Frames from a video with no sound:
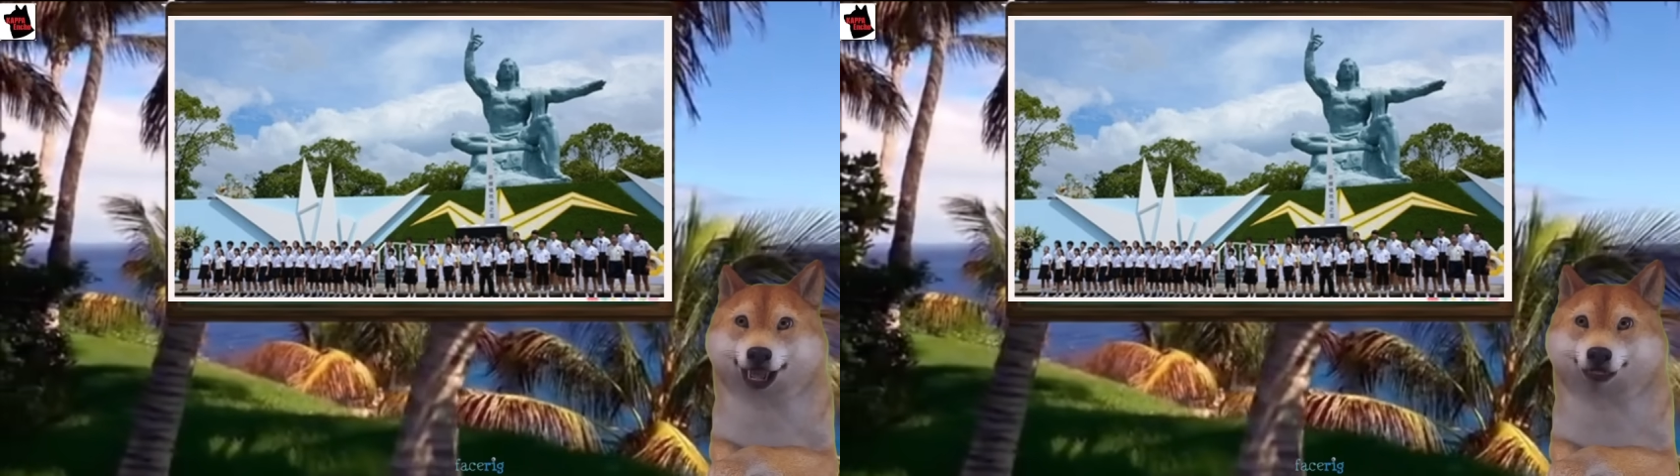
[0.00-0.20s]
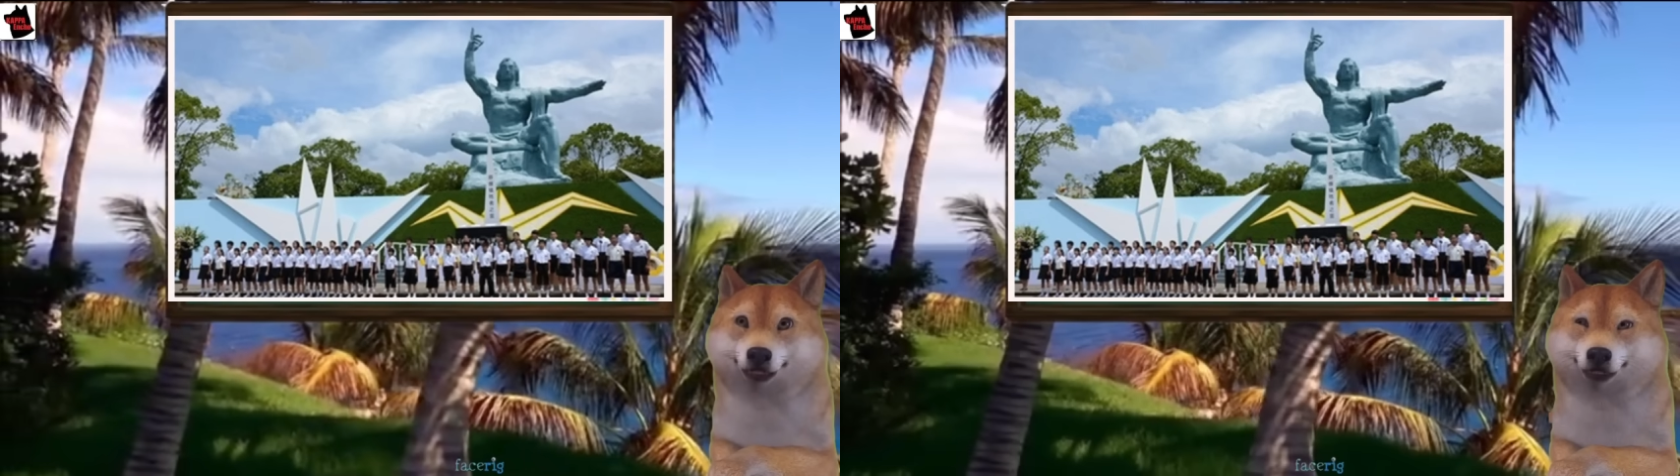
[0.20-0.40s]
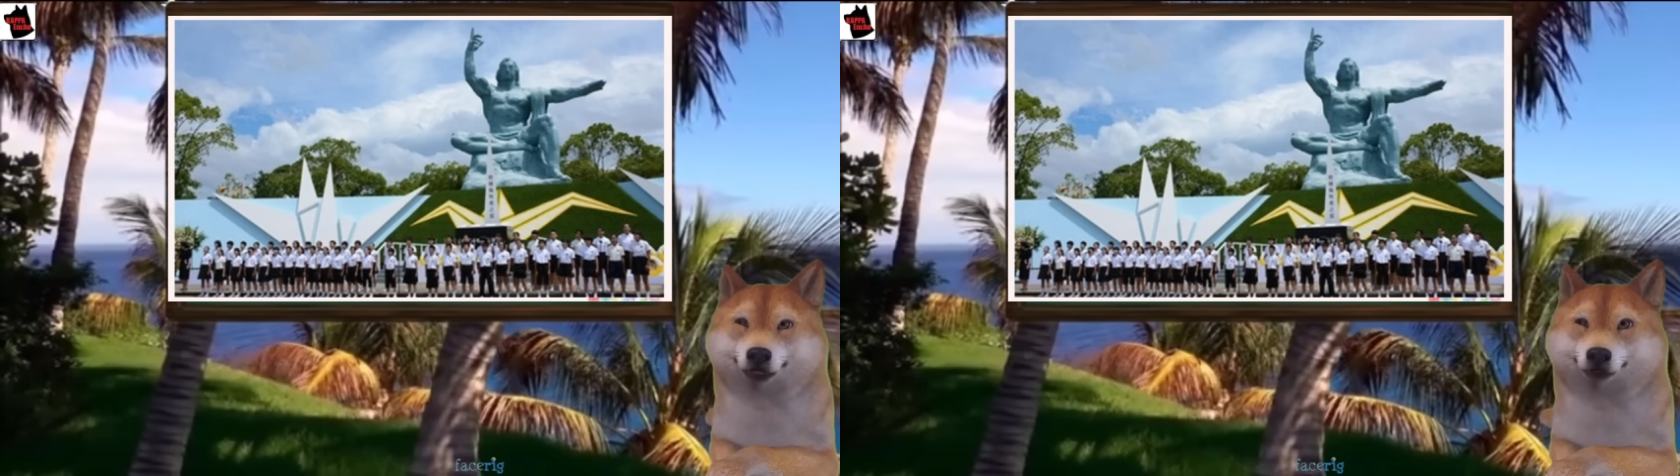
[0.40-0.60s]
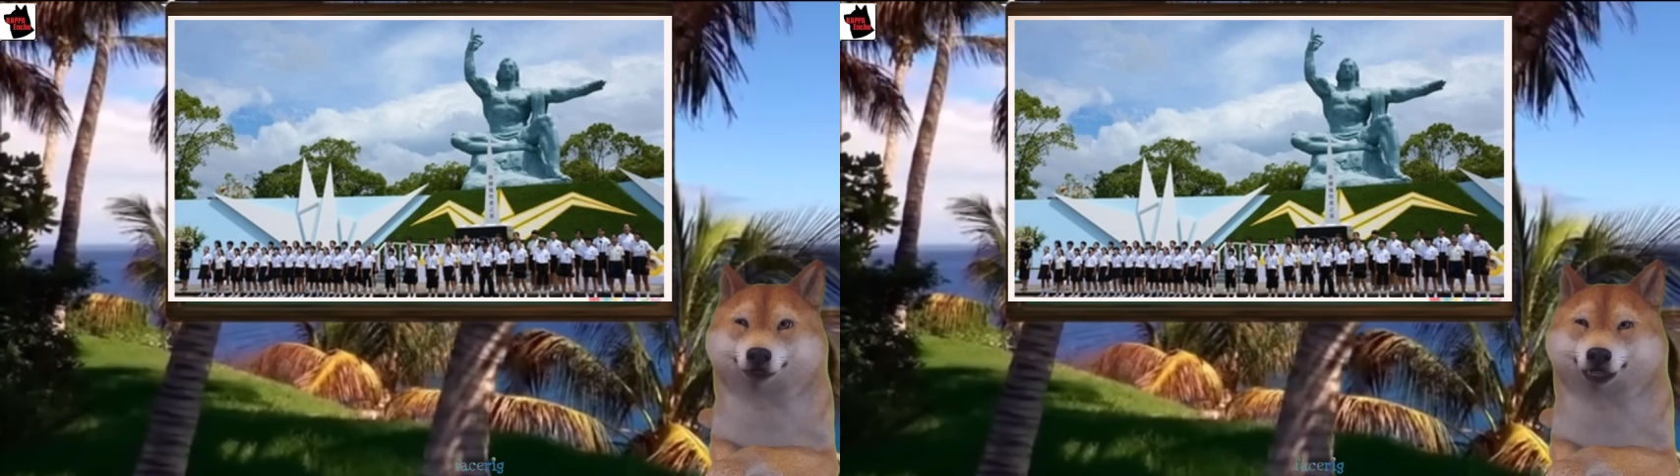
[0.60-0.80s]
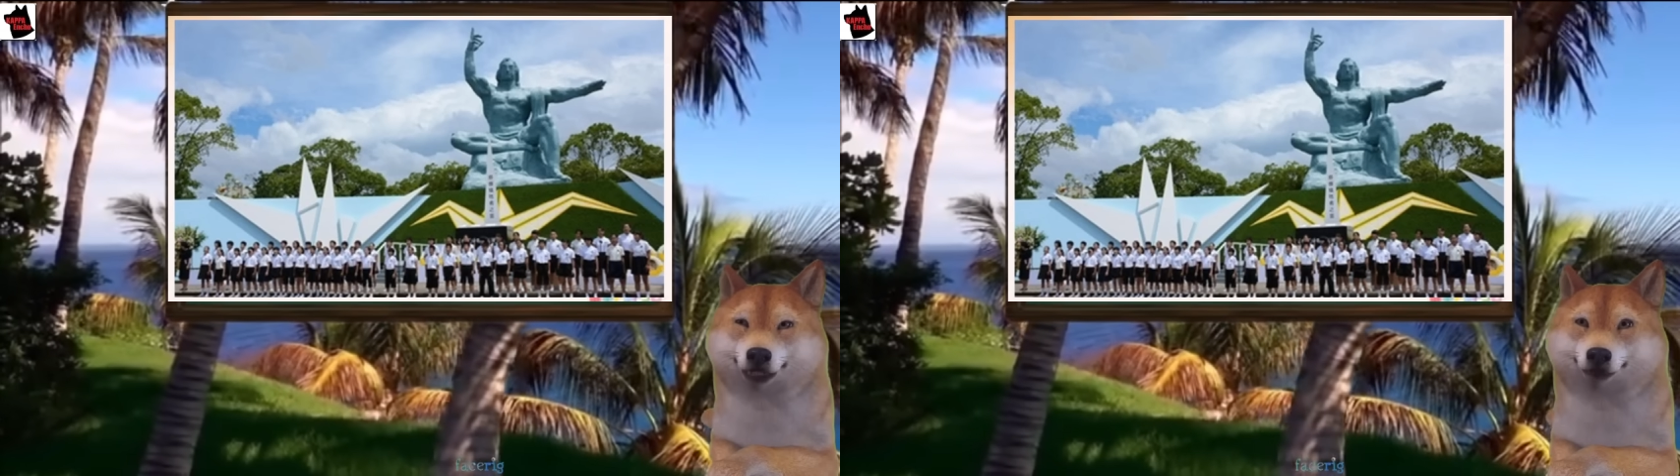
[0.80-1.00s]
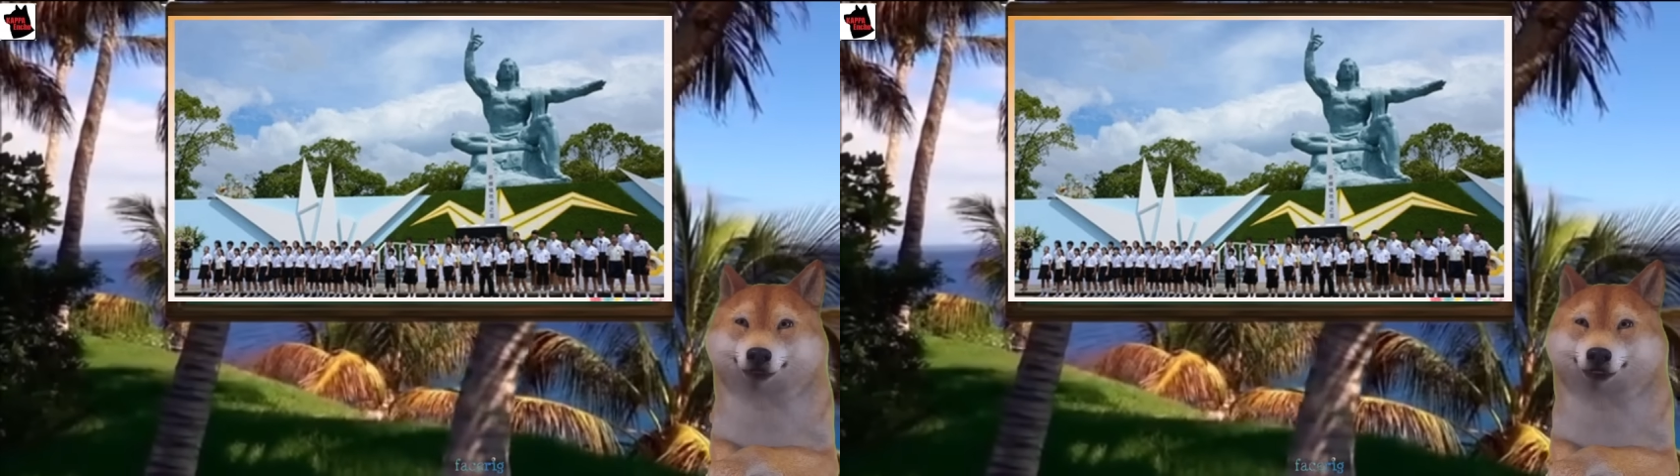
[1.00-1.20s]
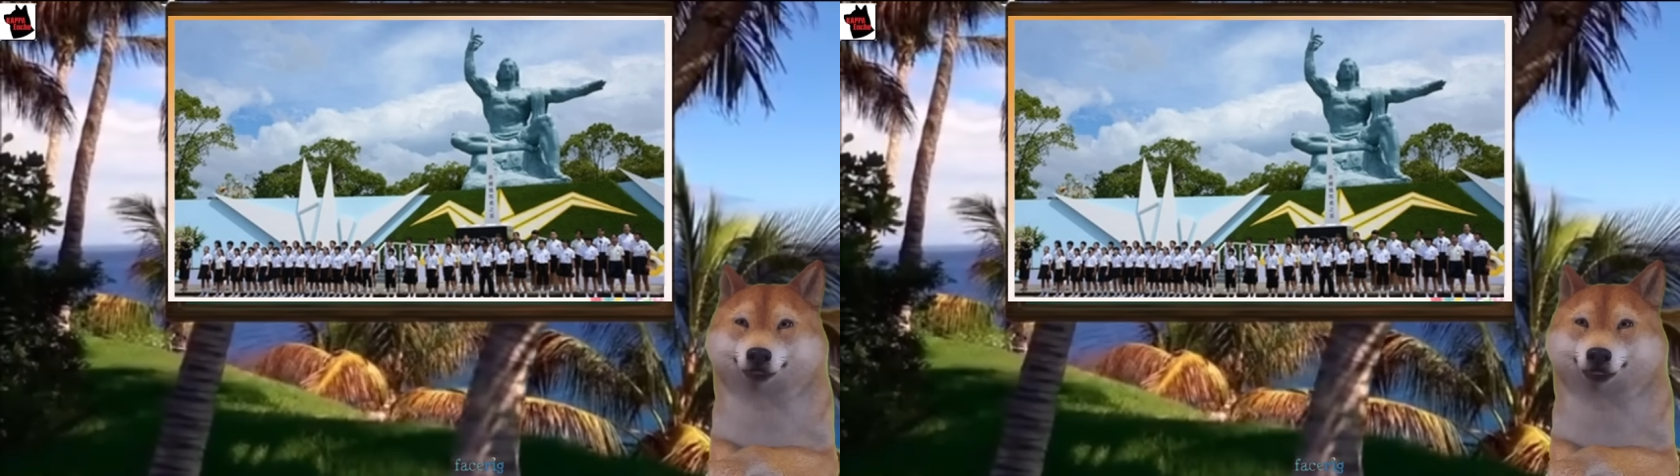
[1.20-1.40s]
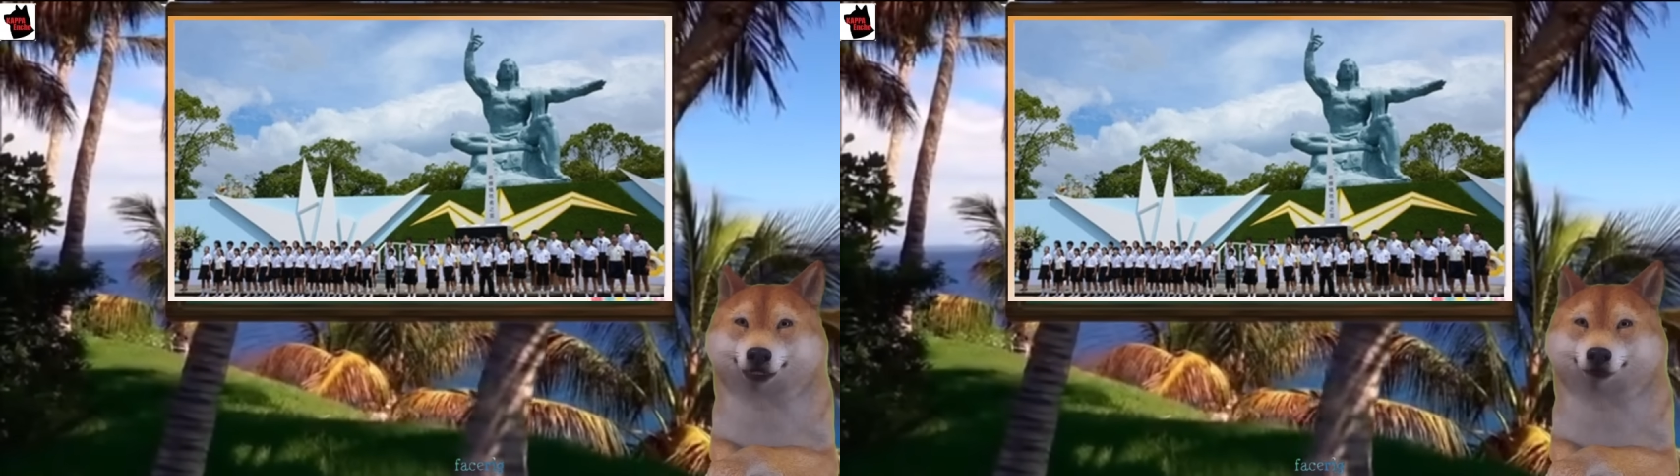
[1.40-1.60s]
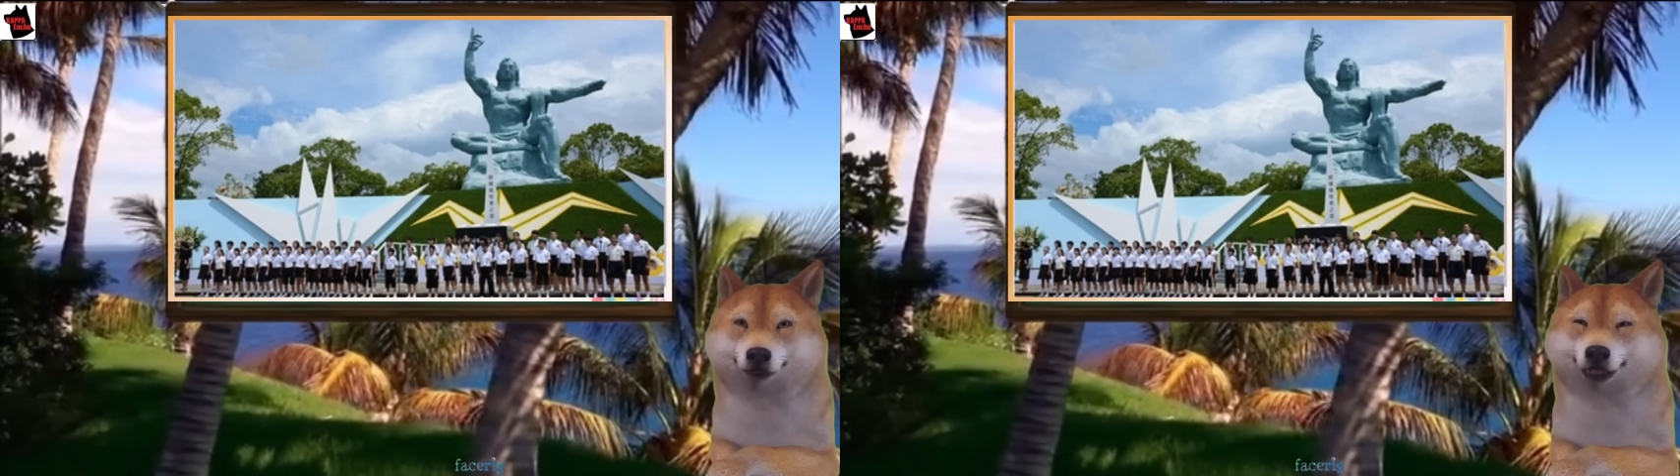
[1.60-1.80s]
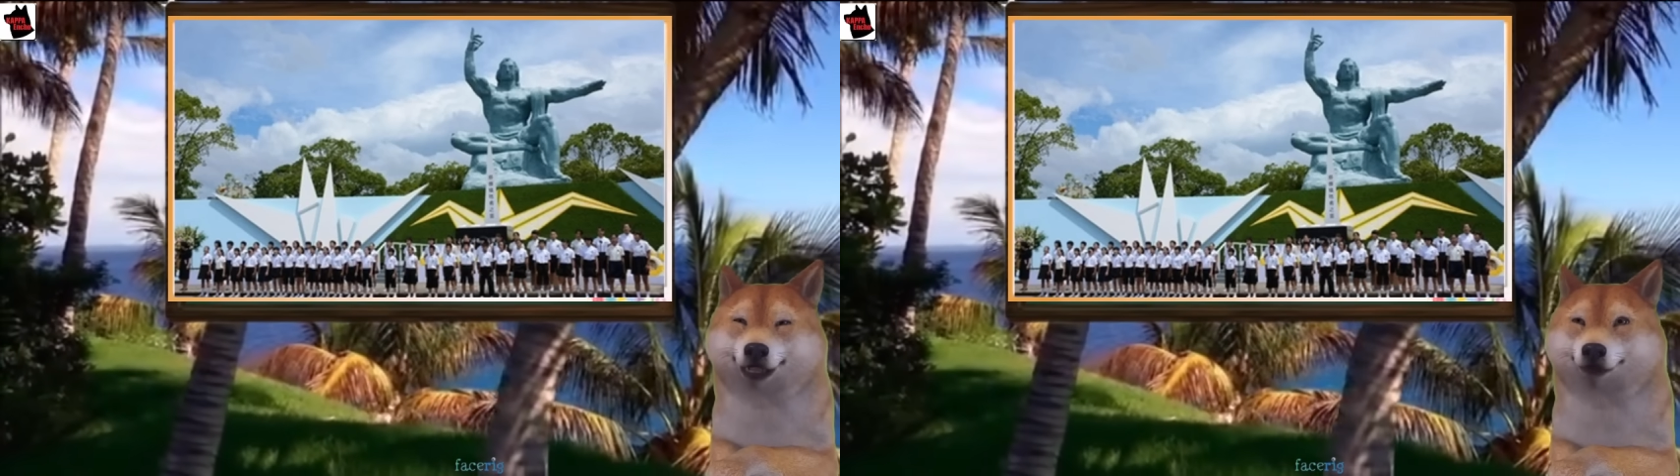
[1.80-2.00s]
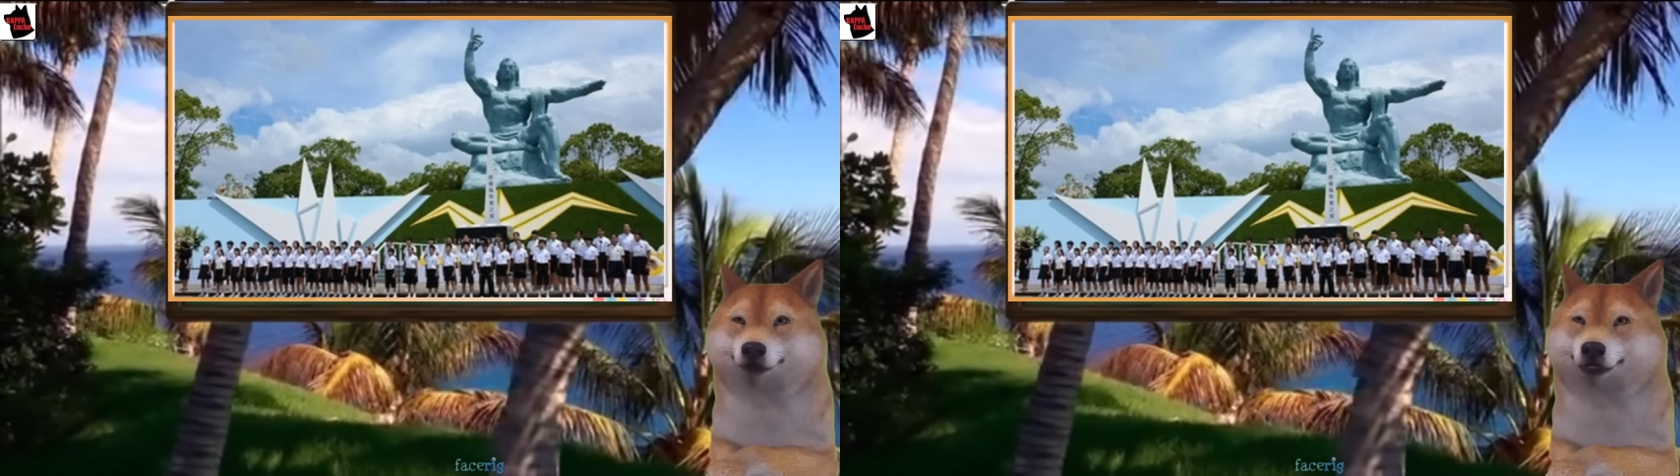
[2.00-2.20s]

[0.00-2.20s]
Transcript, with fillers: 本当の意味でなんかこの何かあった時に